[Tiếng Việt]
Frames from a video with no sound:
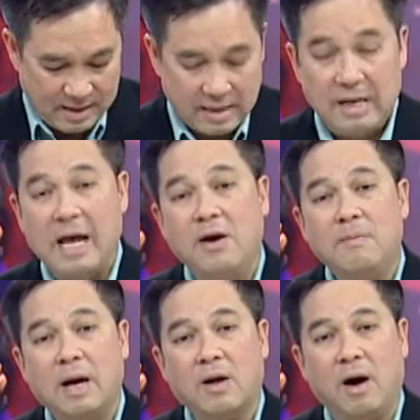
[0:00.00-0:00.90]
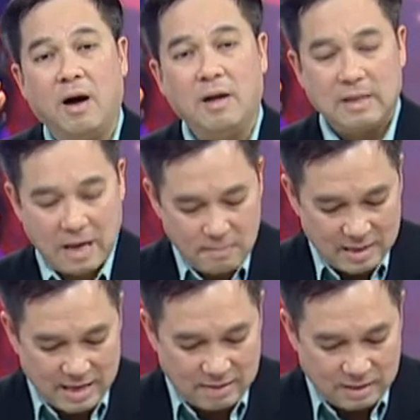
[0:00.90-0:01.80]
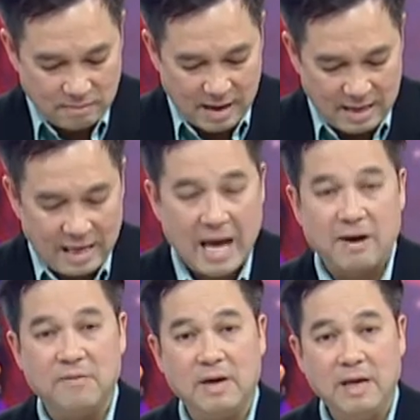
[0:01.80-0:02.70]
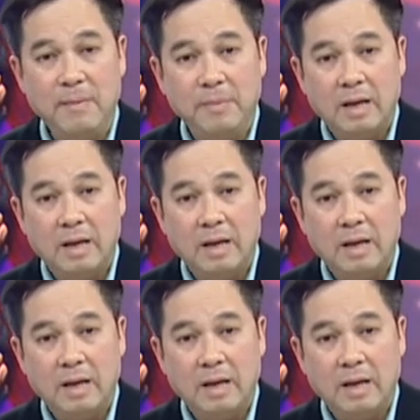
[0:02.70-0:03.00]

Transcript: thì nếu mà có thắc mắc gì xin bà liên lạc với